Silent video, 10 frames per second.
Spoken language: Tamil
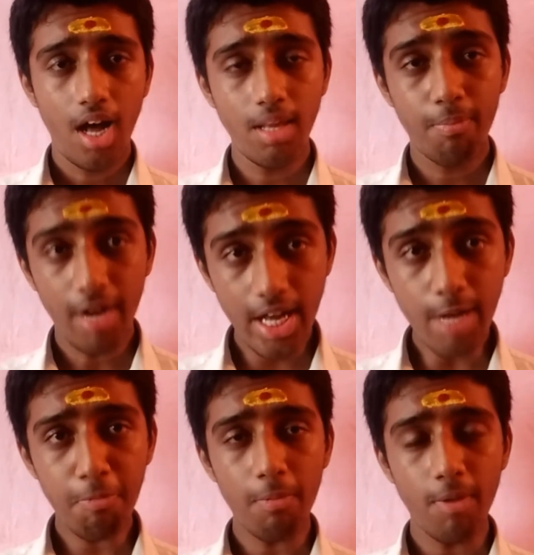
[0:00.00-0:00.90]
அந்த
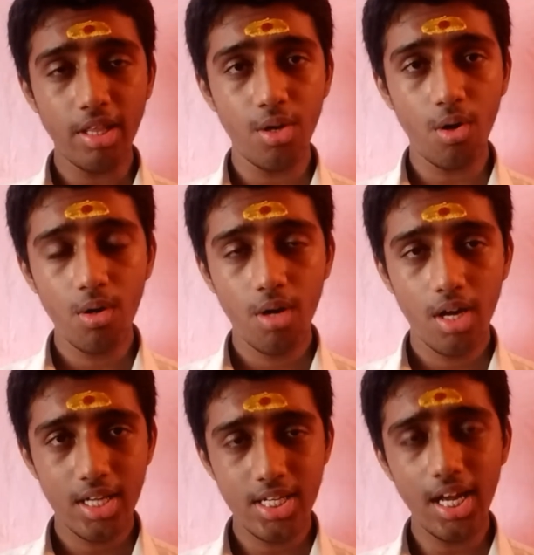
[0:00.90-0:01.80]
படையப்பா படத்தையும்
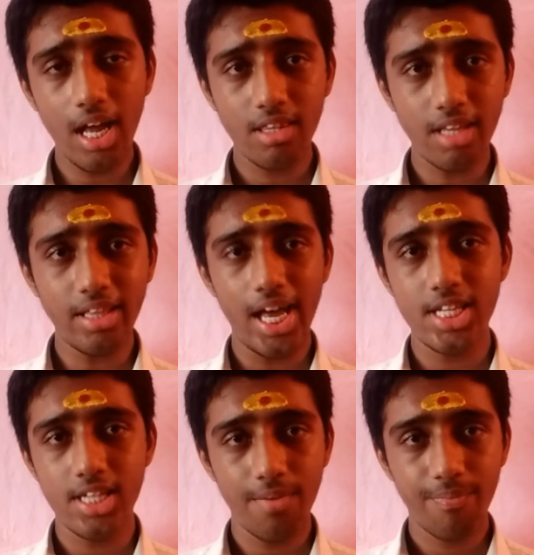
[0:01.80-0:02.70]
ரஜினிகாந்த் தான்
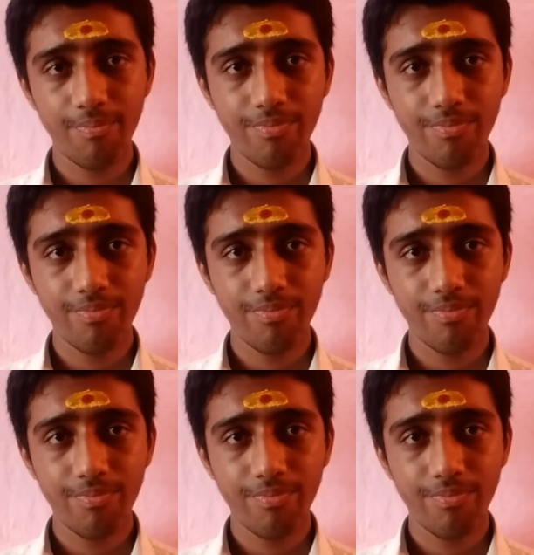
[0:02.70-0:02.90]
தயாரித்தார்